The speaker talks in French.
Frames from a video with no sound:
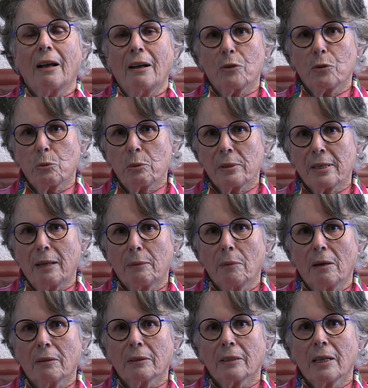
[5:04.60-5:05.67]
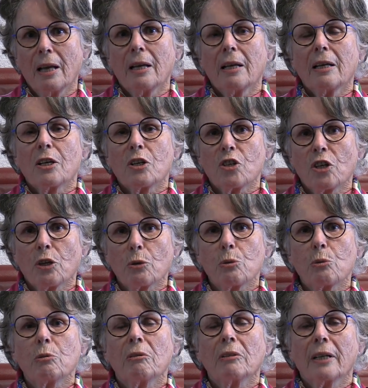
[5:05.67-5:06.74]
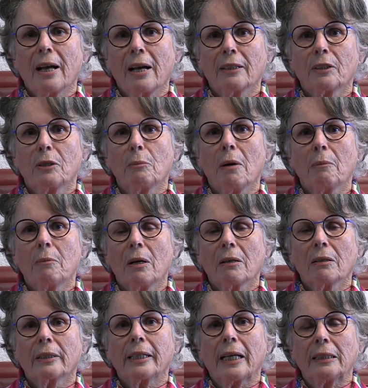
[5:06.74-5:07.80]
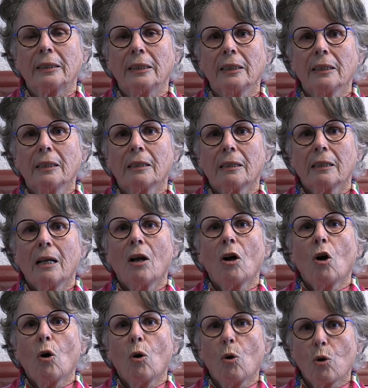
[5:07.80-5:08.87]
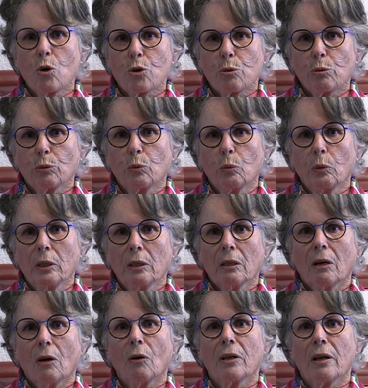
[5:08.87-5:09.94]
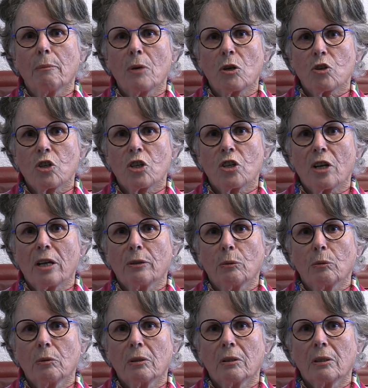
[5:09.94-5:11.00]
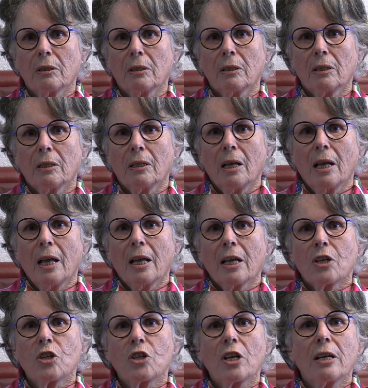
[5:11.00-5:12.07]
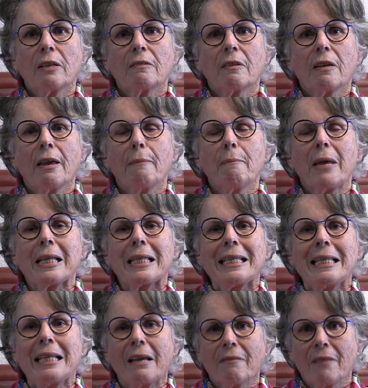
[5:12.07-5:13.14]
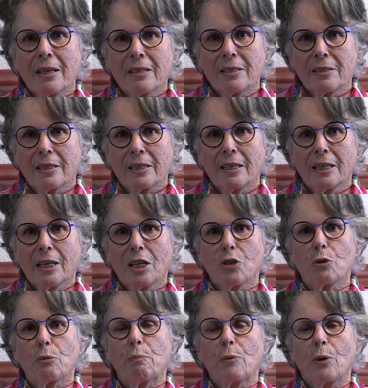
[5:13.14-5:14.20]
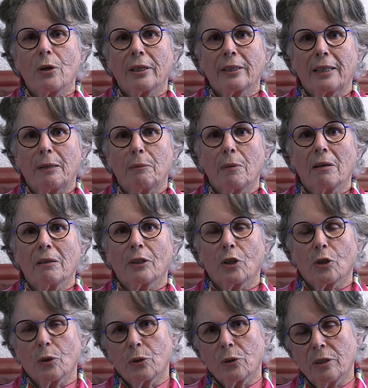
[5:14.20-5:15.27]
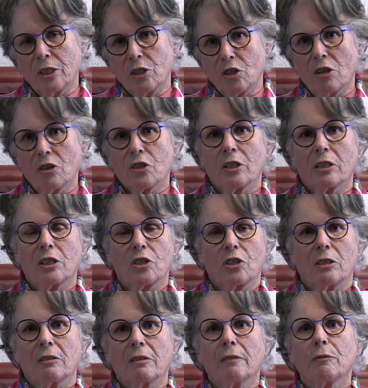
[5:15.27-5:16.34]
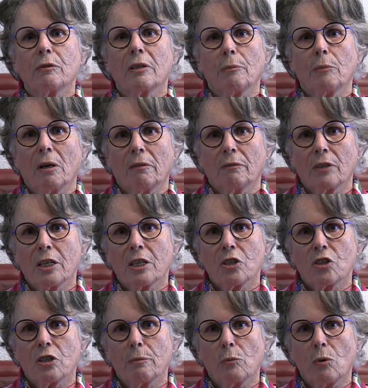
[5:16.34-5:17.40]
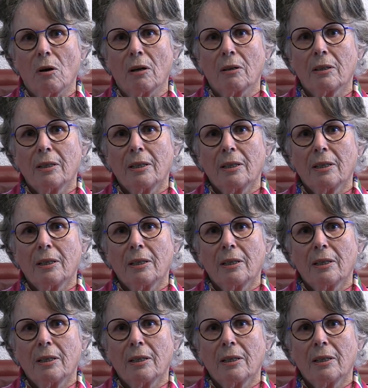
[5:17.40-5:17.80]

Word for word: en Suisse allemande, j'ai reçu une carte de maman qui a dit Aujourd'hui, on a mangé Jeannot. J'ai été mais dévastée et je pleurais tellement que les gens chez qui j'étais voulaient me renvoyer chez moi.